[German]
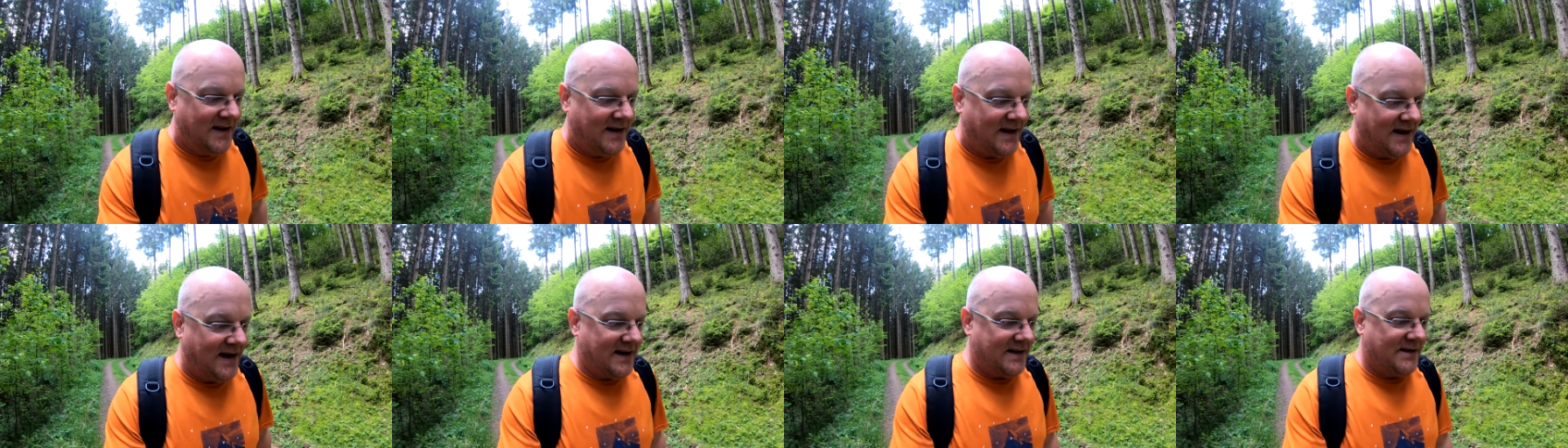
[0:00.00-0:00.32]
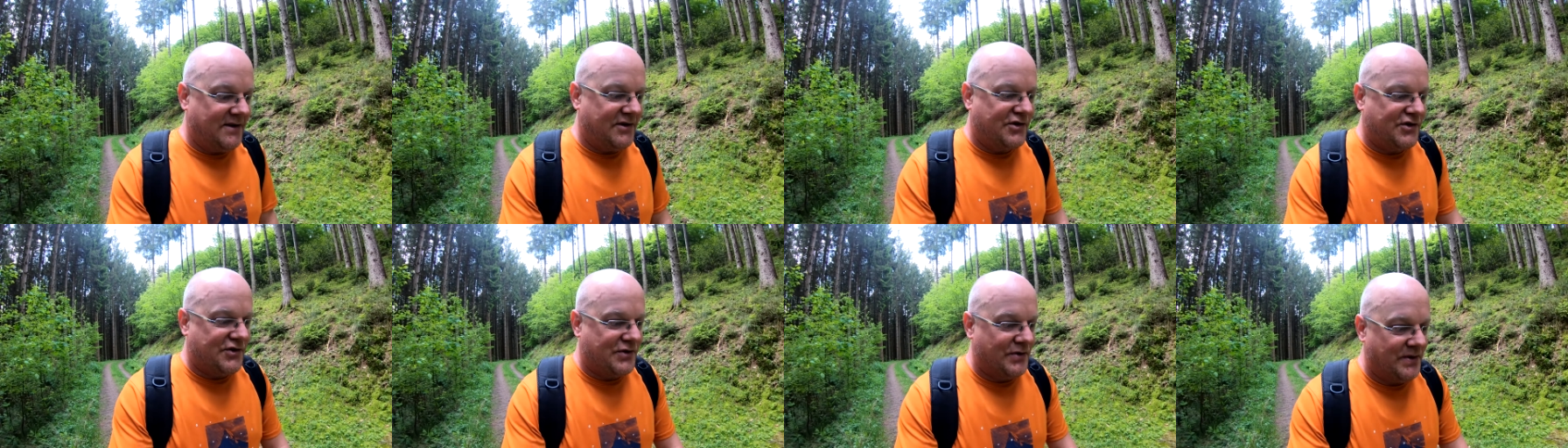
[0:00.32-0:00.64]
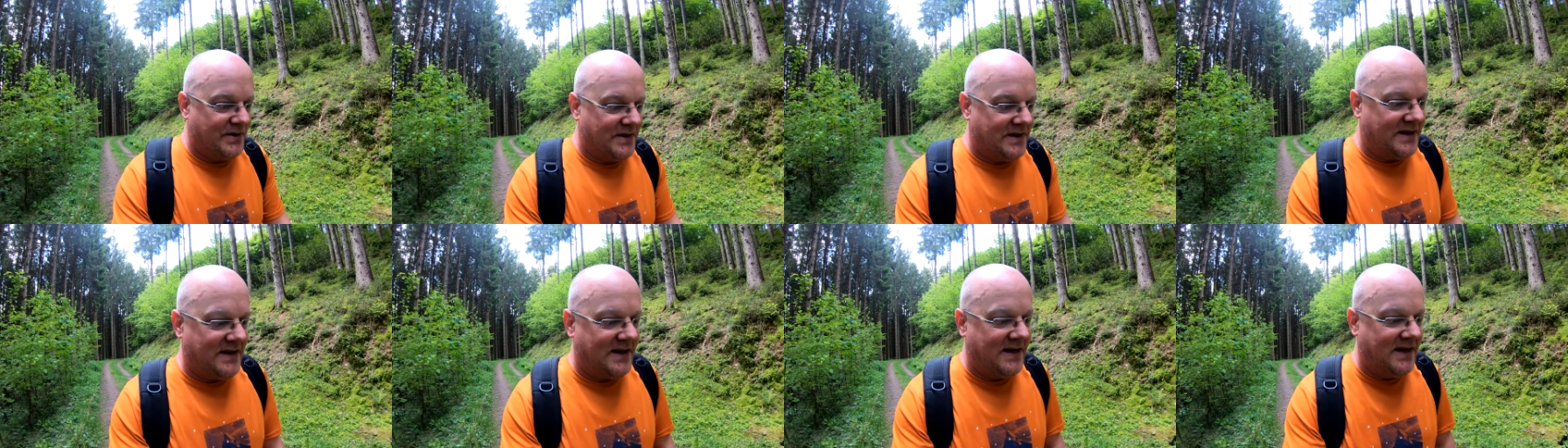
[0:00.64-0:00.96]
eine
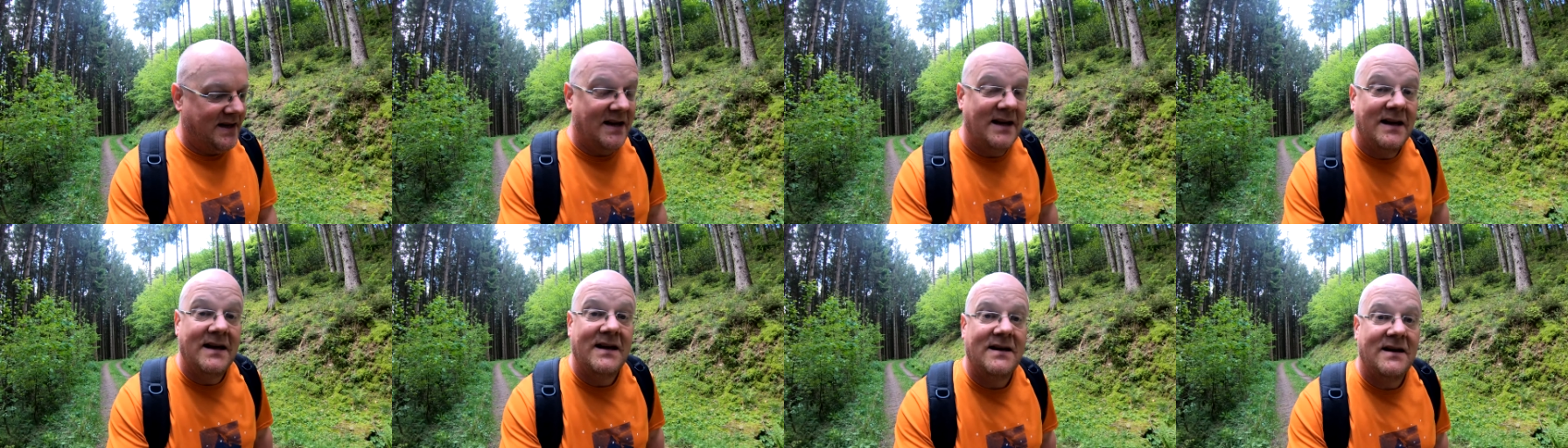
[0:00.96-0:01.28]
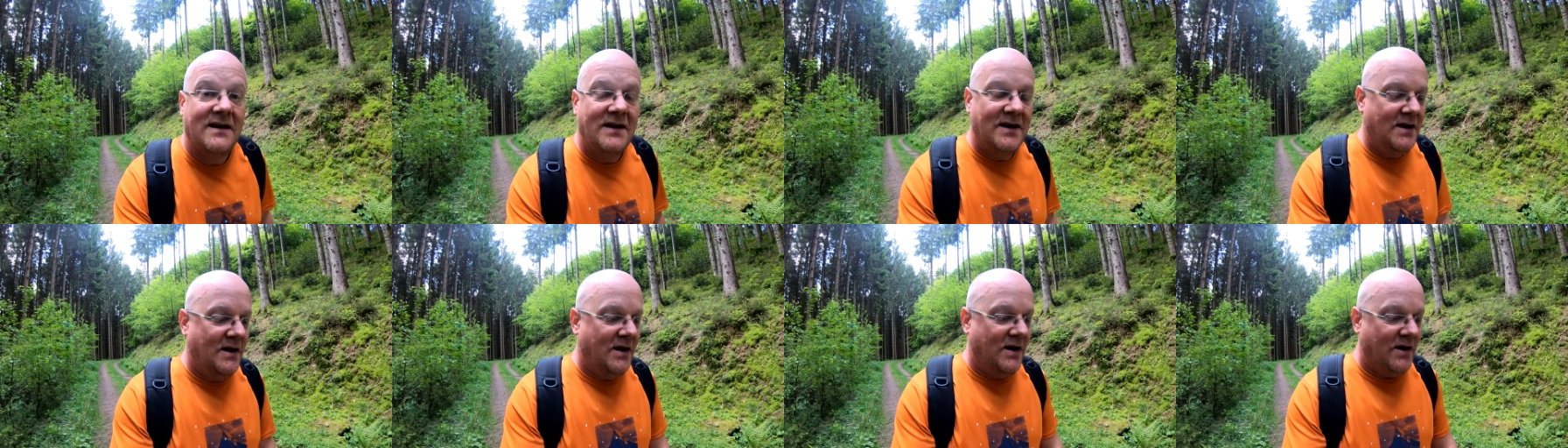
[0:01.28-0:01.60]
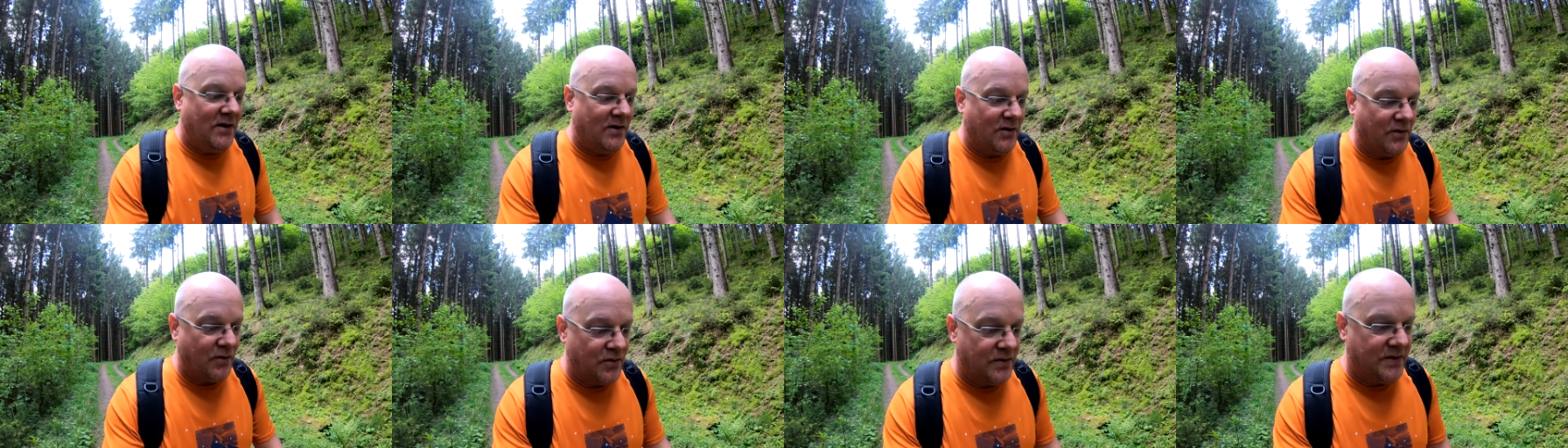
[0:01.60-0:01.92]
schöne
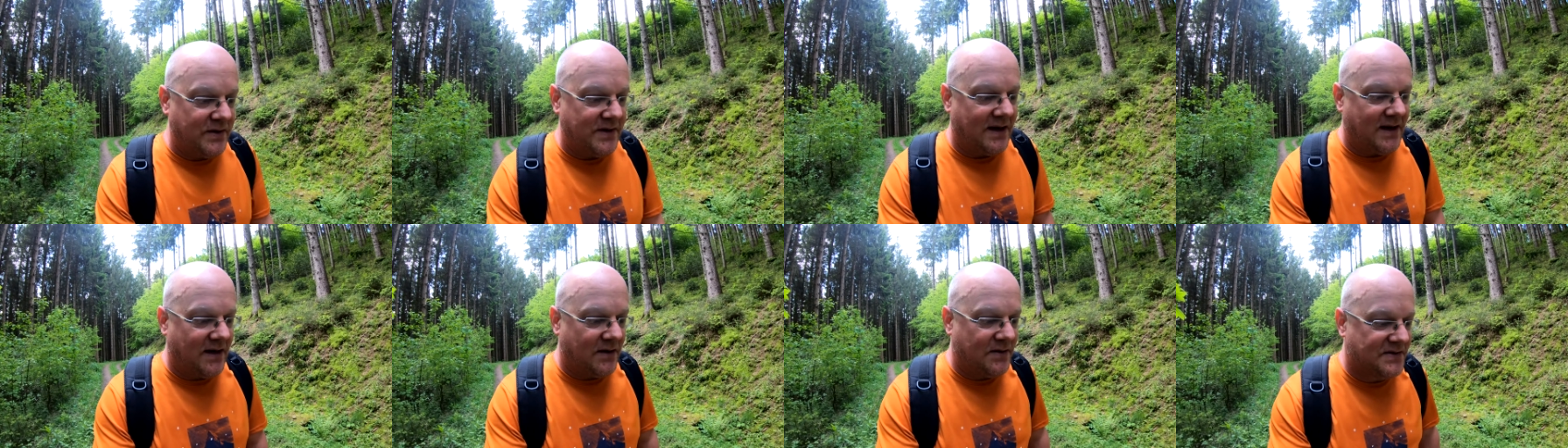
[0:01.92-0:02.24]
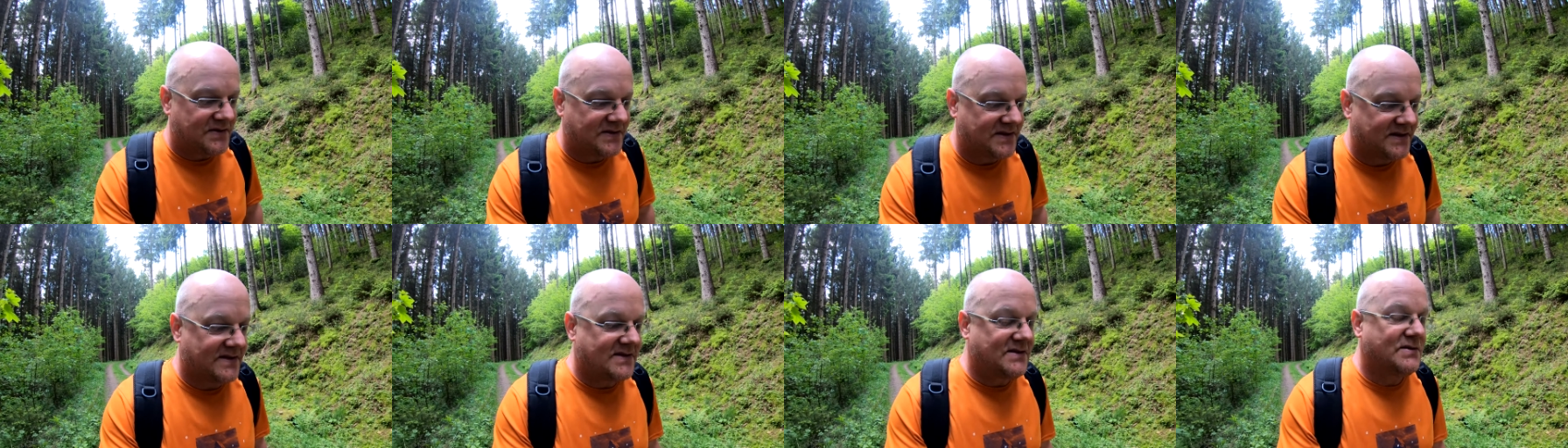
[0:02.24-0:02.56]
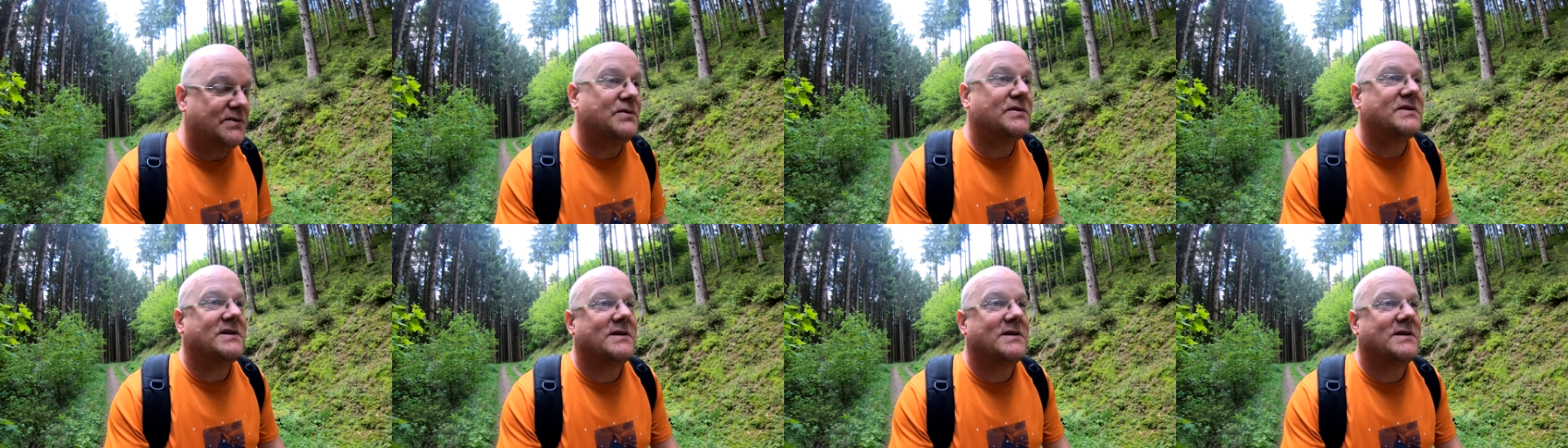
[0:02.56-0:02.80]
Runde ausgesucht